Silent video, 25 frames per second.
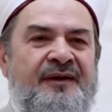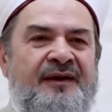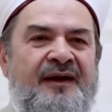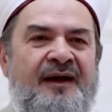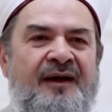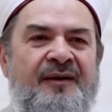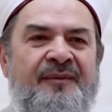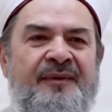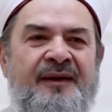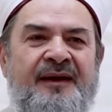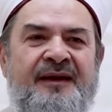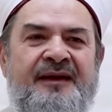
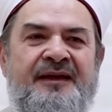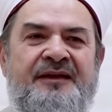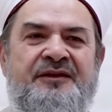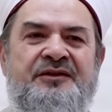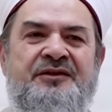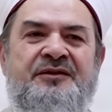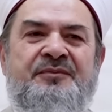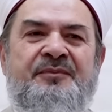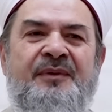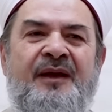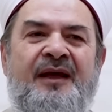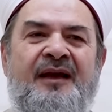Ama hiç
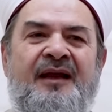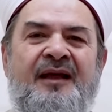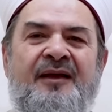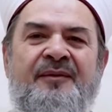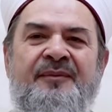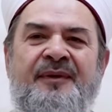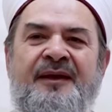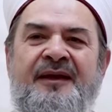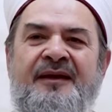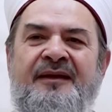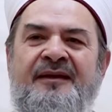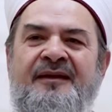
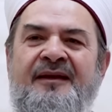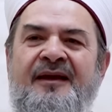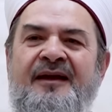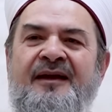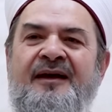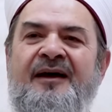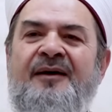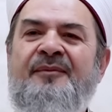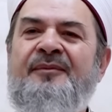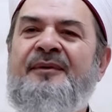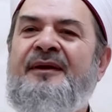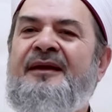beraberinde
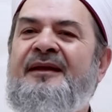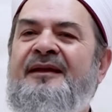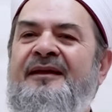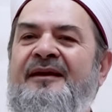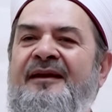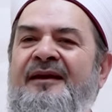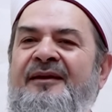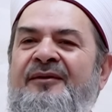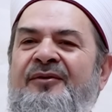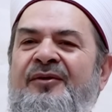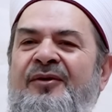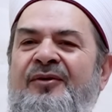kabre
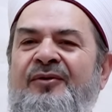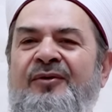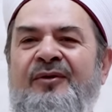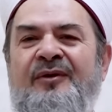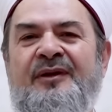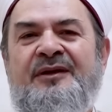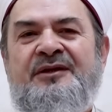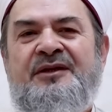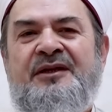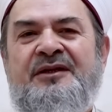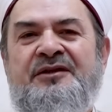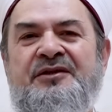giren yok.
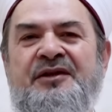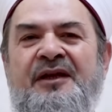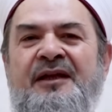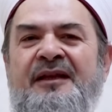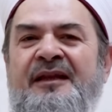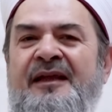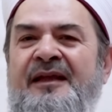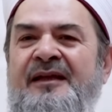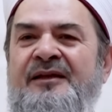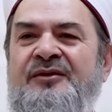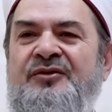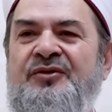Olacak şey
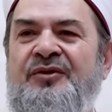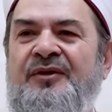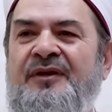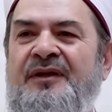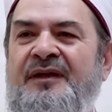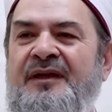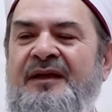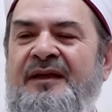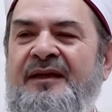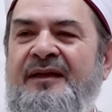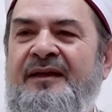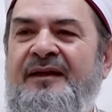değil
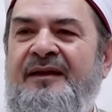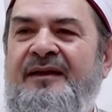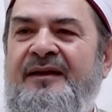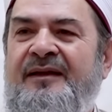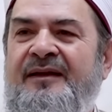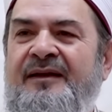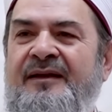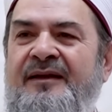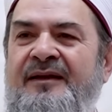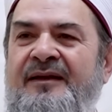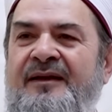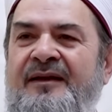çünkü.
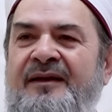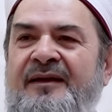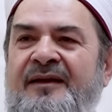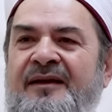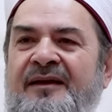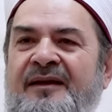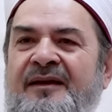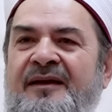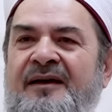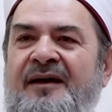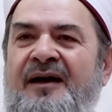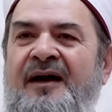
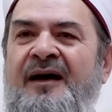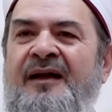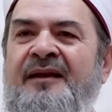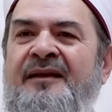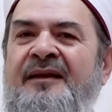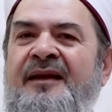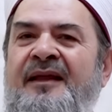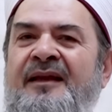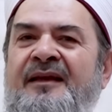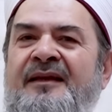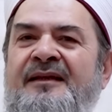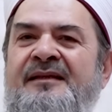
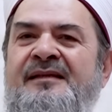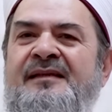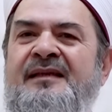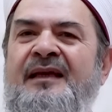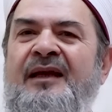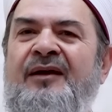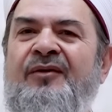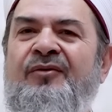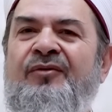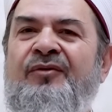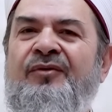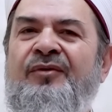Anneni
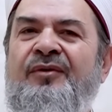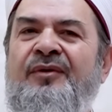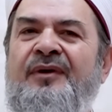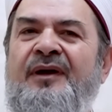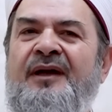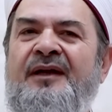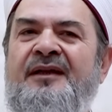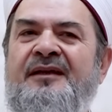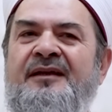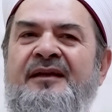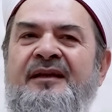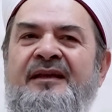sev,
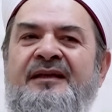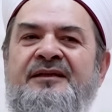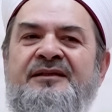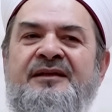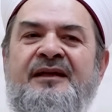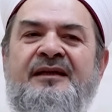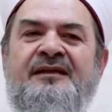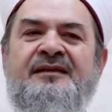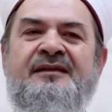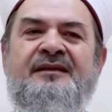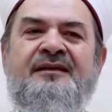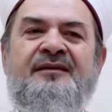
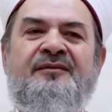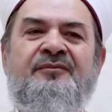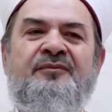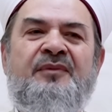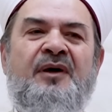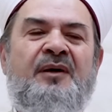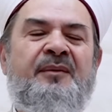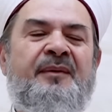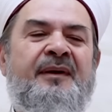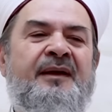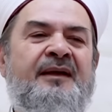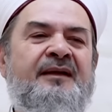ayrılacaksın.
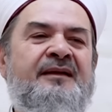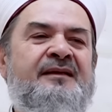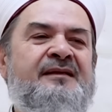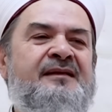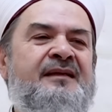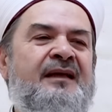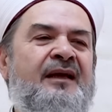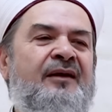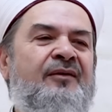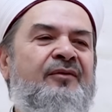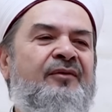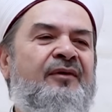Babanı
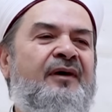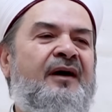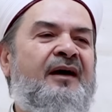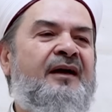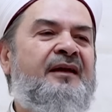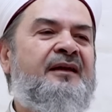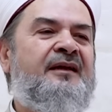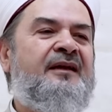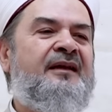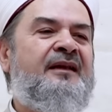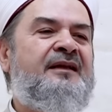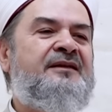sev,
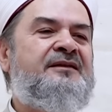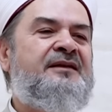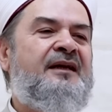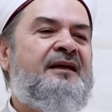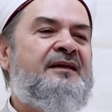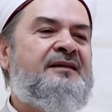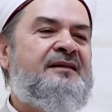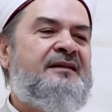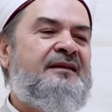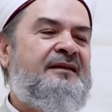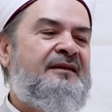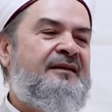
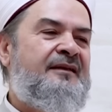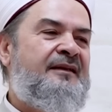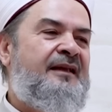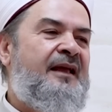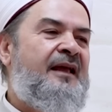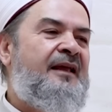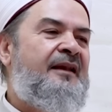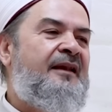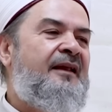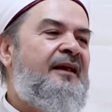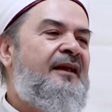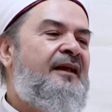ayrılacaksın.
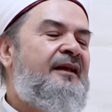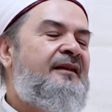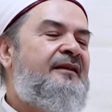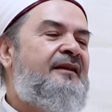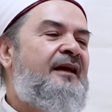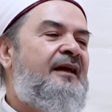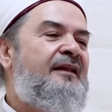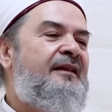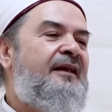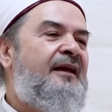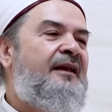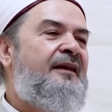De,
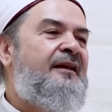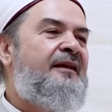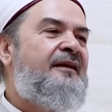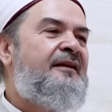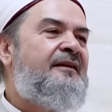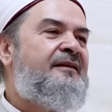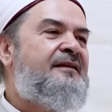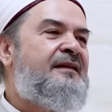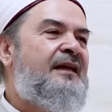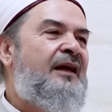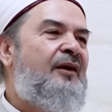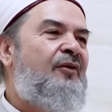
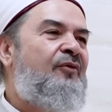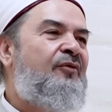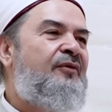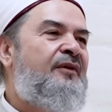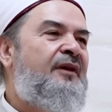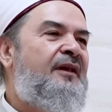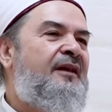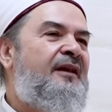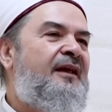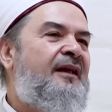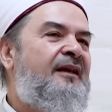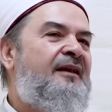dedeni sev,
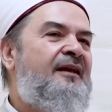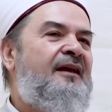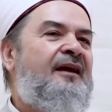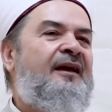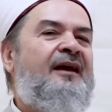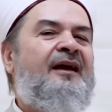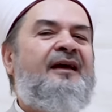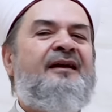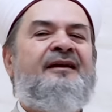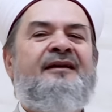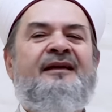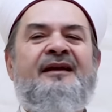nineni,
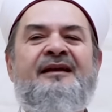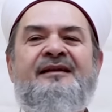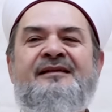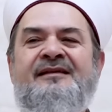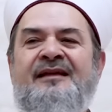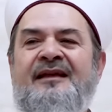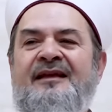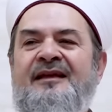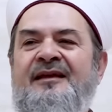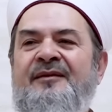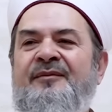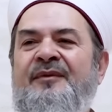her
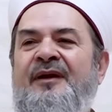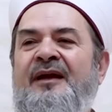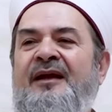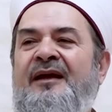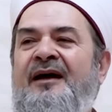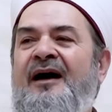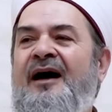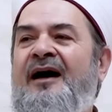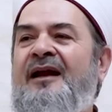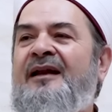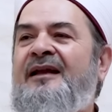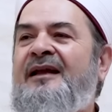neyse kimi.
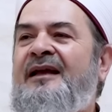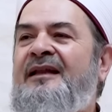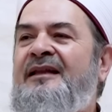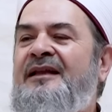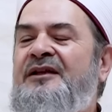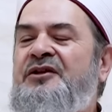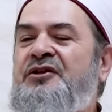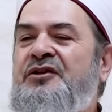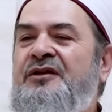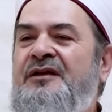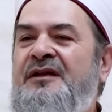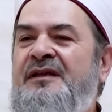
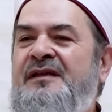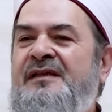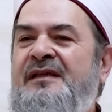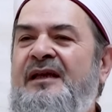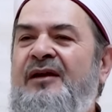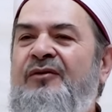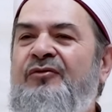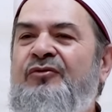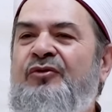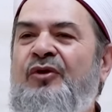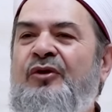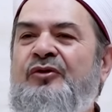Arkadaşını
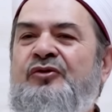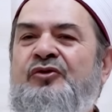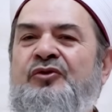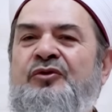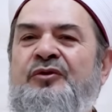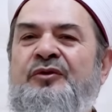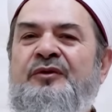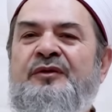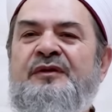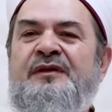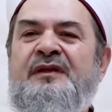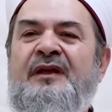sev,
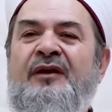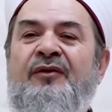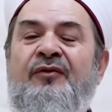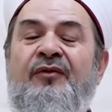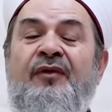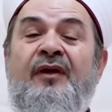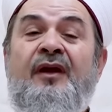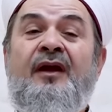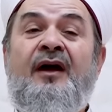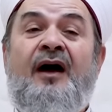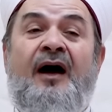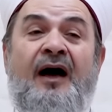dostunu sev.
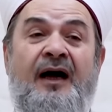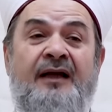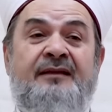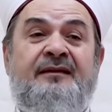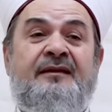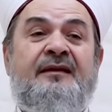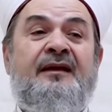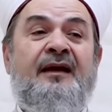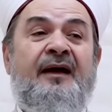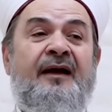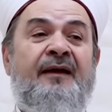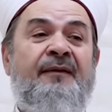
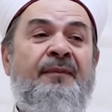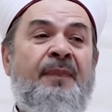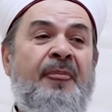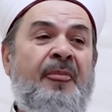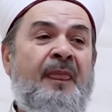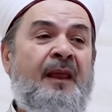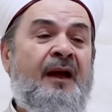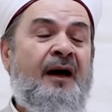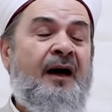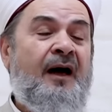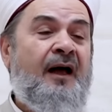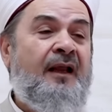Hatta
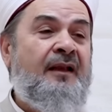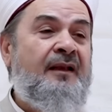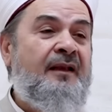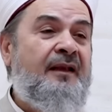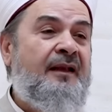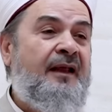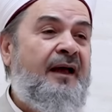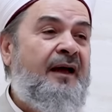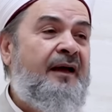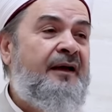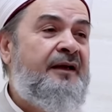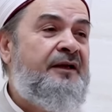
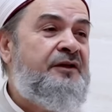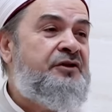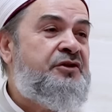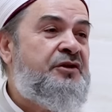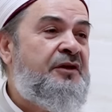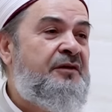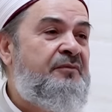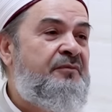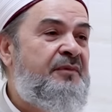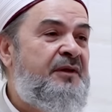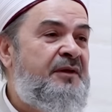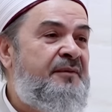Allah
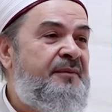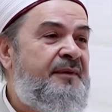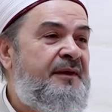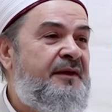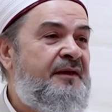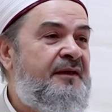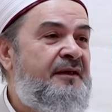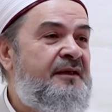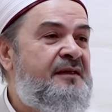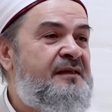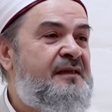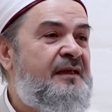için
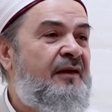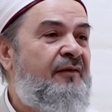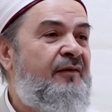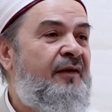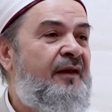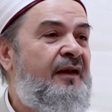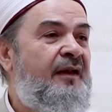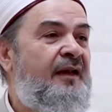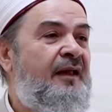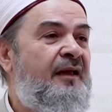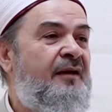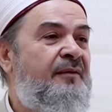birbirini
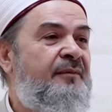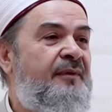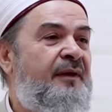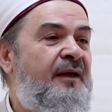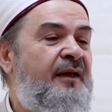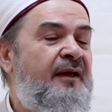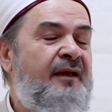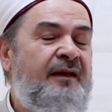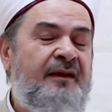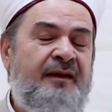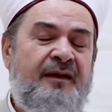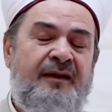sevenler
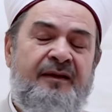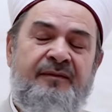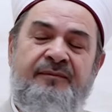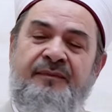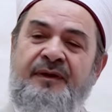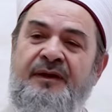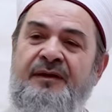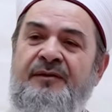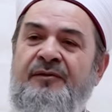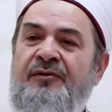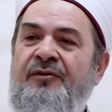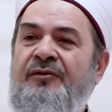bile
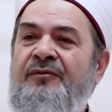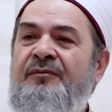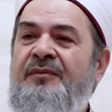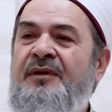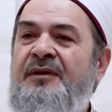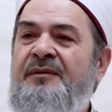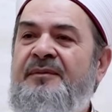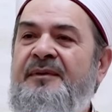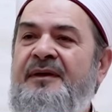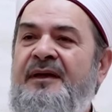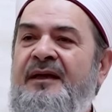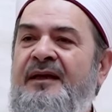bir gün
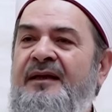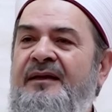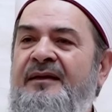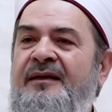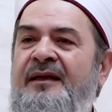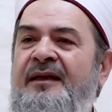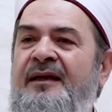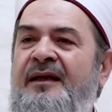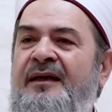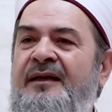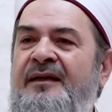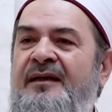
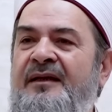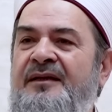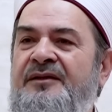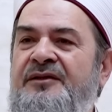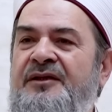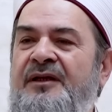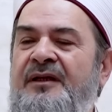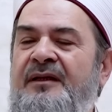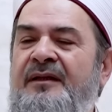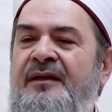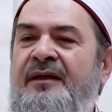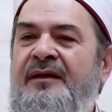birbirlerinden
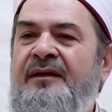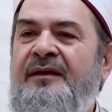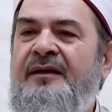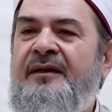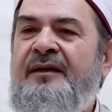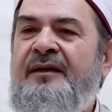ayrılacaklar.